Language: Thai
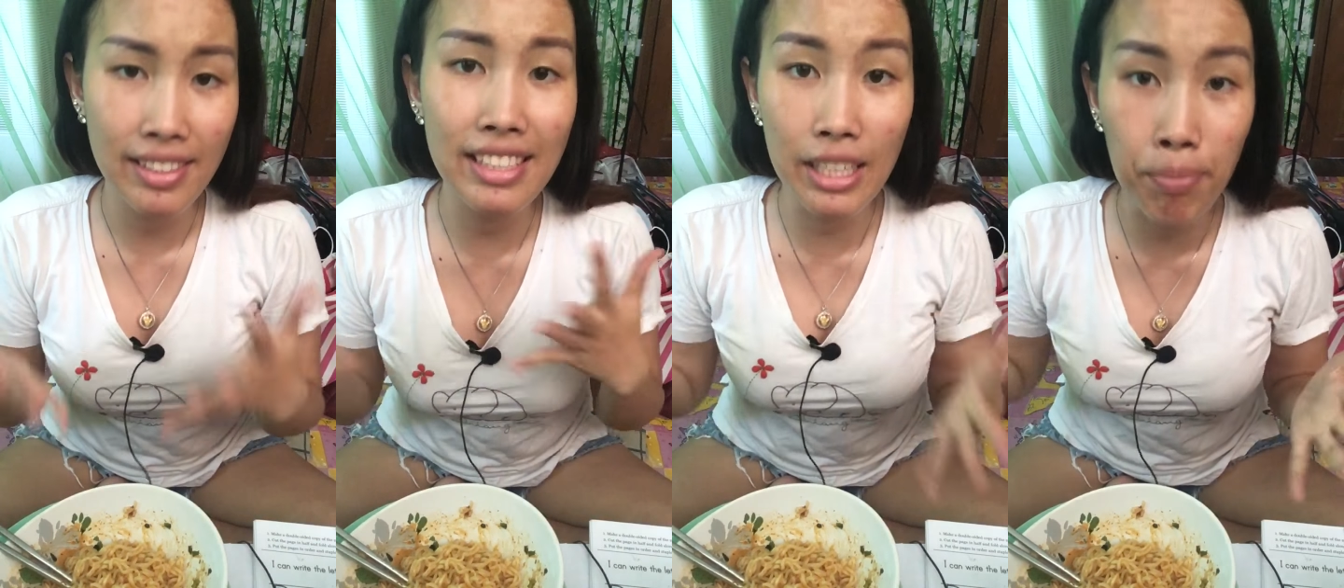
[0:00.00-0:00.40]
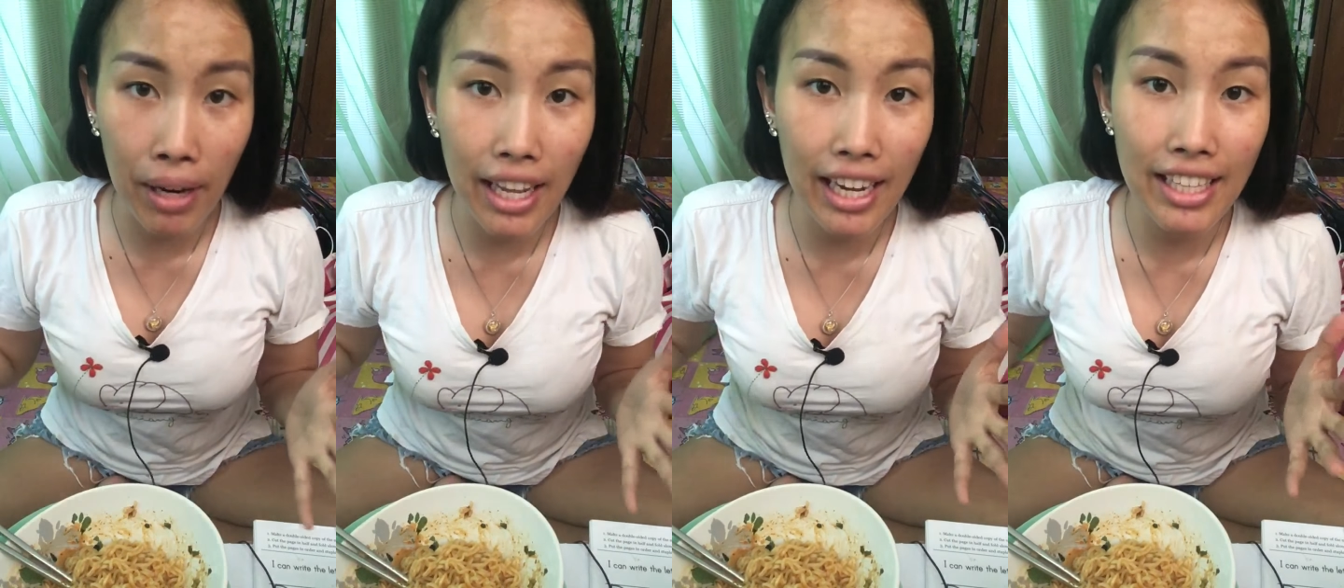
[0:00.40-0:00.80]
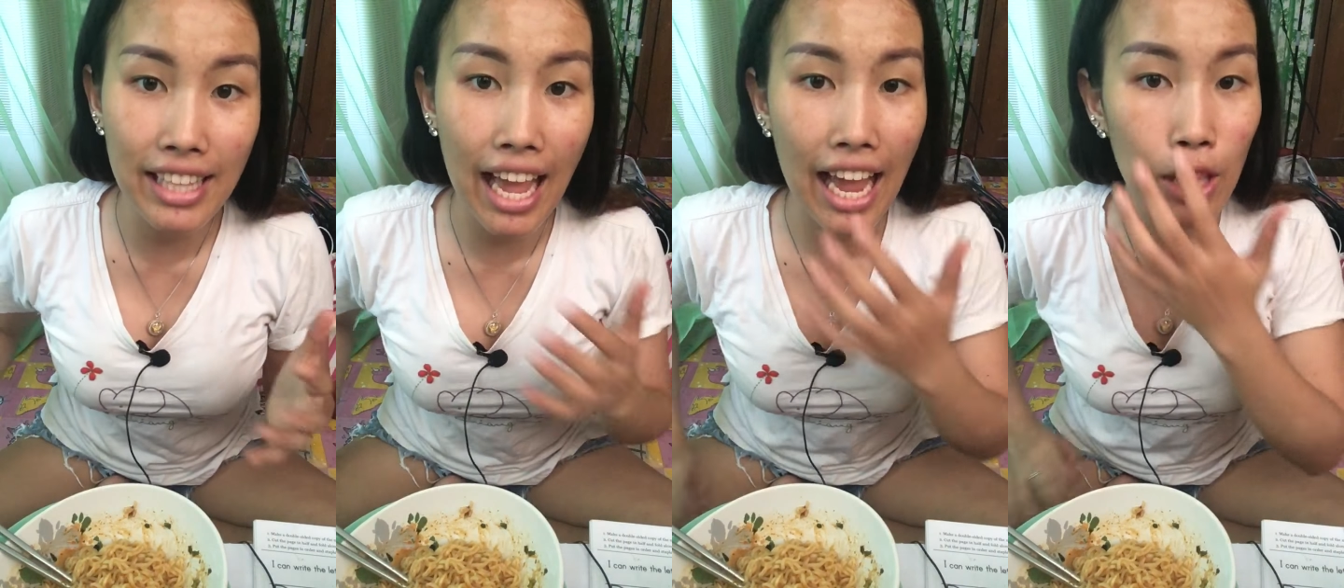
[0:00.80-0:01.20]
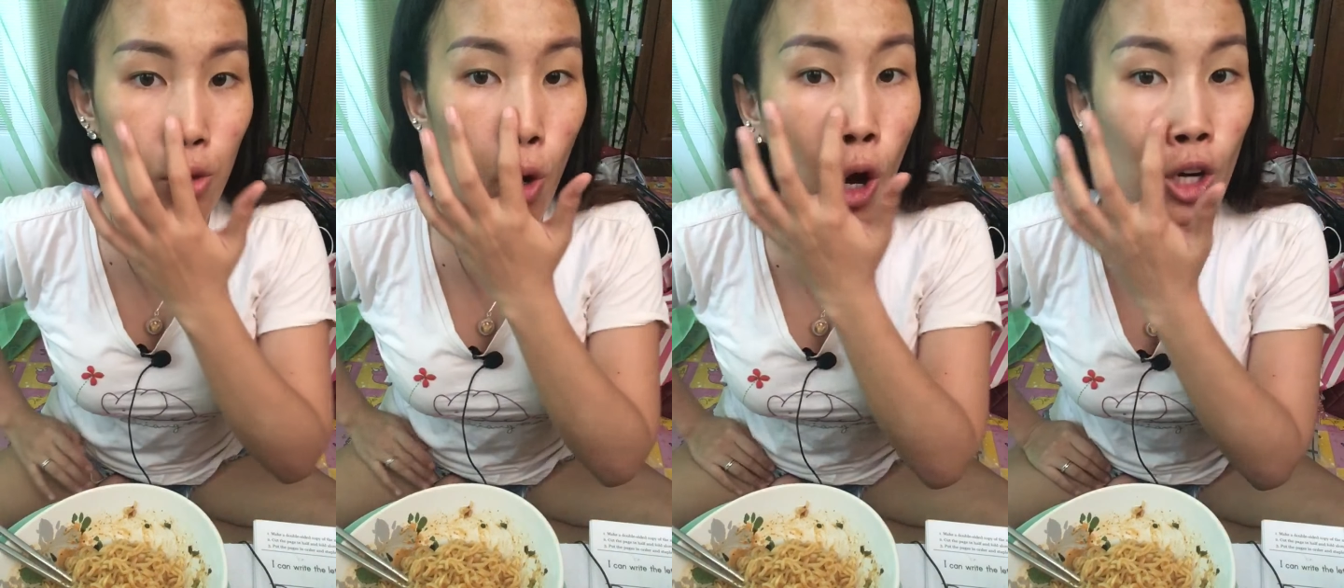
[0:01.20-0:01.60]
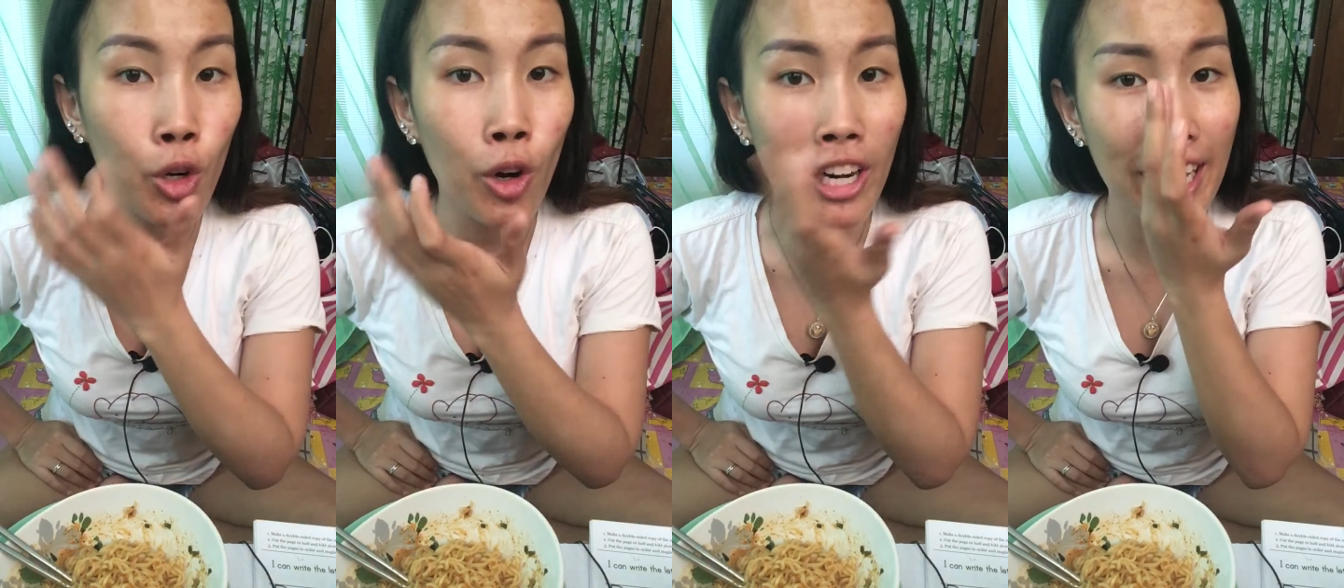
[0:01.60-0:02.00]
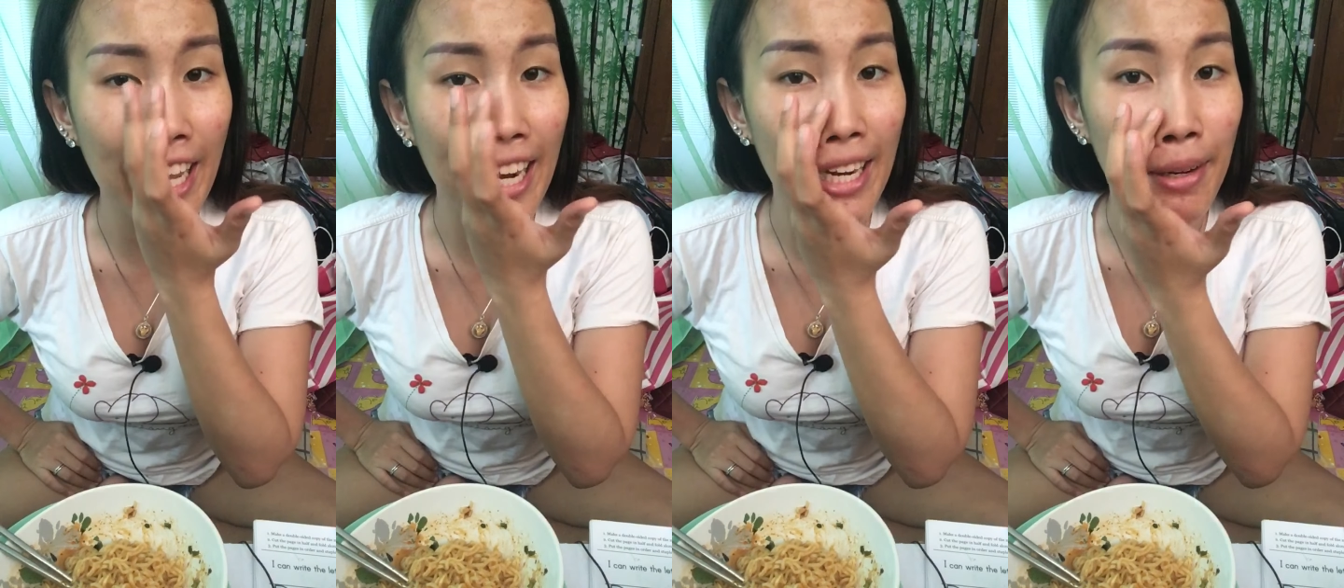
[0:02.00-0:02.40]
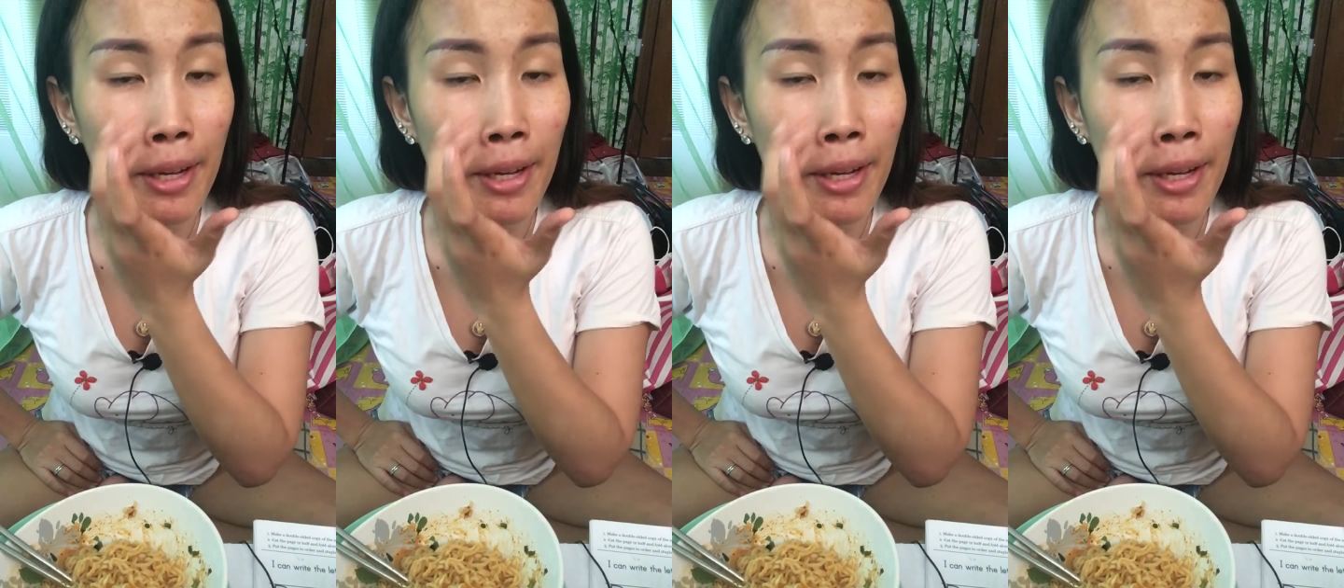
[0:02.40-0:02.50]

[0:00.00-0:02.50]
จืดไปเลยแต่ไอตัวฮอตเกาหลีนั้น